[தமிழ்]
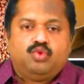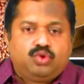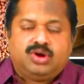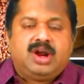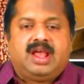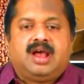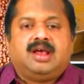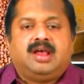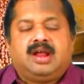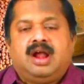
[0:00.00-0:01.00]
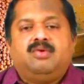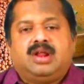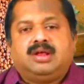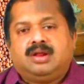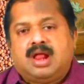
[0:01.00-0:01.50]
உருண்டையாக
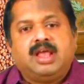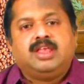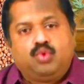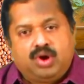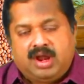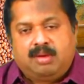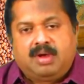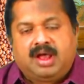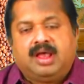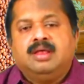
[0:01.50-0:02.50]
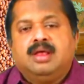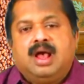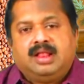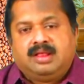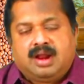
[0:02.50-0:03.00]
கேழ்வரகு ராகி உருண்டைம்பாங்க
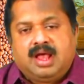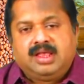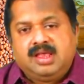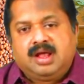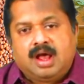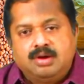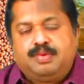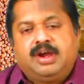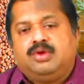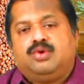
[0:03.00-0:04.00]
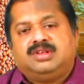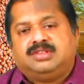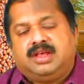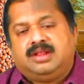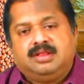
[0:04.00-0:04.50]
அந்த ராகியை கருப்பட்டியோடு
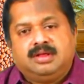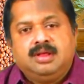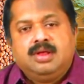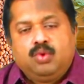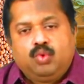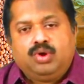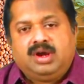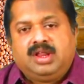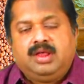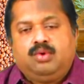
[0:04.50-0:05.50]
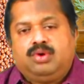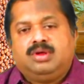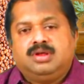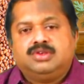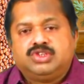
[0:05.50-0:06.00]
சேர்ந்து உருட்டி ஒரு
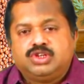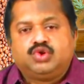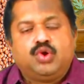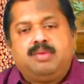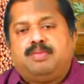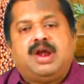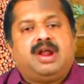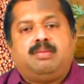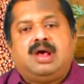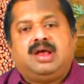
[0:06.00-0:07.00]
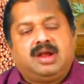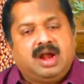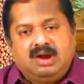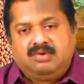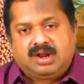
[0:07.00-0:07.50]
சிற்றுண்டி பண்டமாக
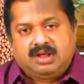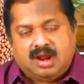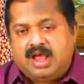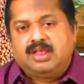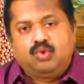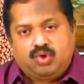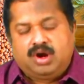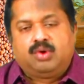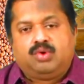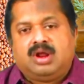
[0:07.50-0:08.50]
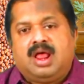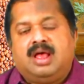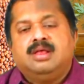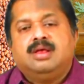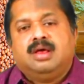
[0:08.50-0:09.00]
கேழ்வரகு ராகி உருண்டை
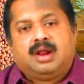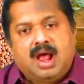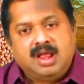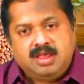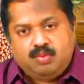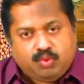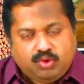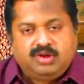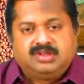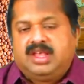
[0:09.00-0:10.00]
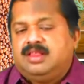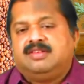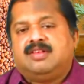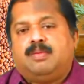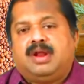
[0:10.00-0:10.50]
கொடுக்கலாம் ராகி புட்டு செய்து
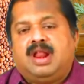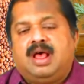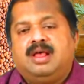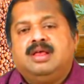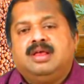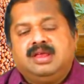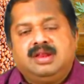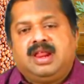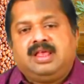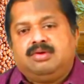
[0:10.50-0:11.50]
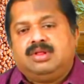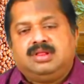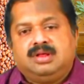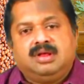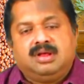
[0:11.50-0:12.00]
சாப்பிடலாம் இன்றைக்கு வந்து